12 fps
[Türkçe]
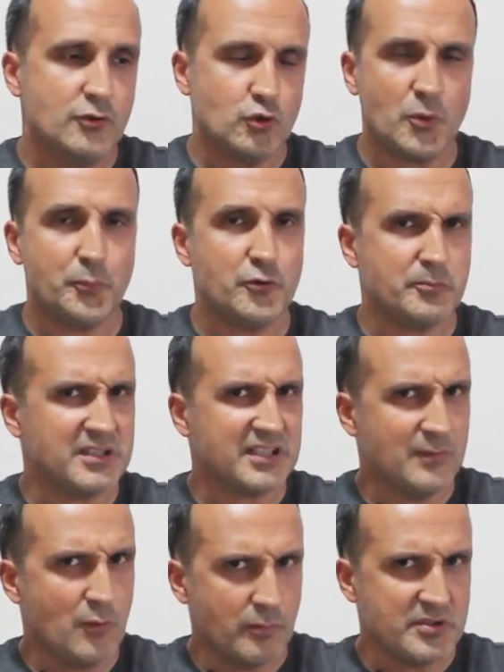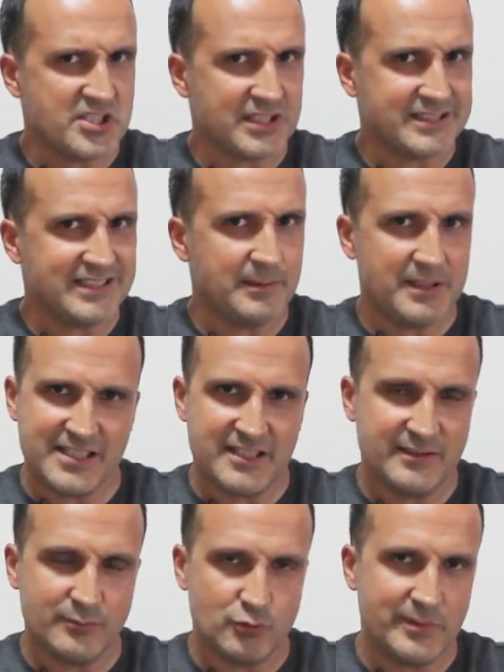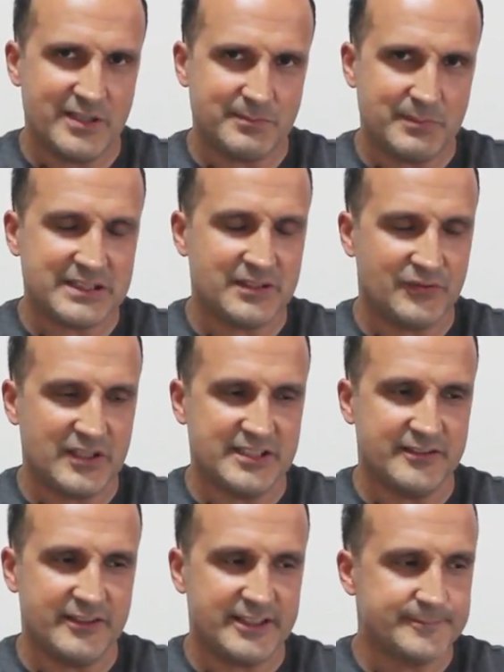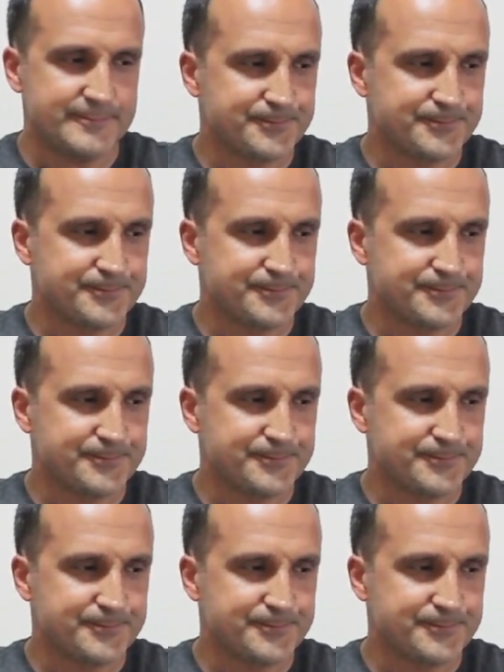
Çok büyük bir rakam olmayacaktır ama yine de bunu belirtmekte fayda var.